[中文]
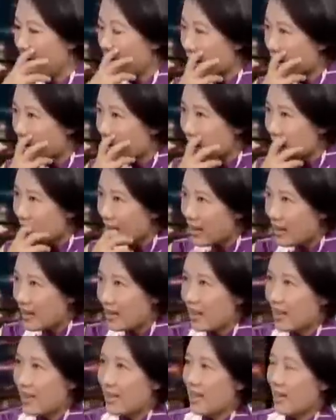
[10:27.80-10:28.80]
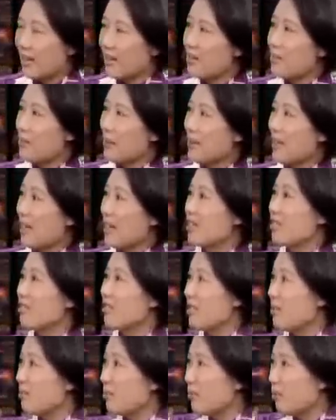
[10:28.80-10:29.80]
放高利贷，他养了一帮打
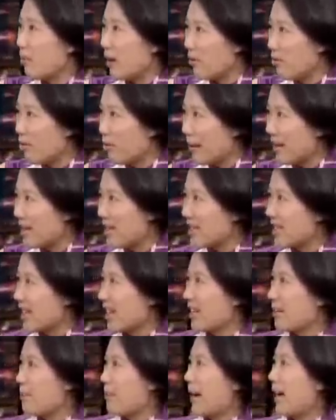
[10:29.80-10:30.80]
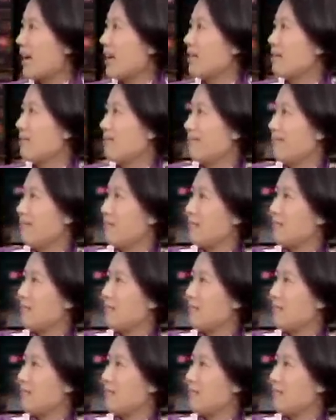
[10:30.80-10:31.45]
手，你不还，我把你家给扒。对。